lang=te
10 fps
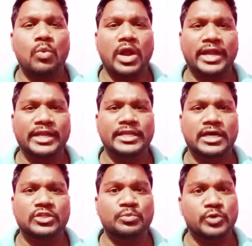ఒకరిని
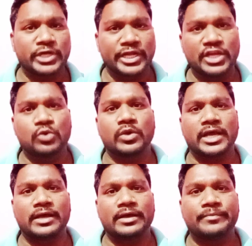కాదు ముగ్గురిని
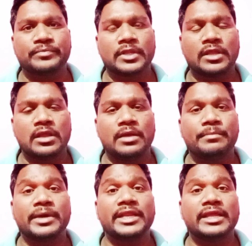కూడా
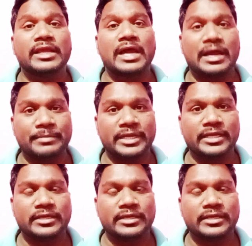మరి ఆమె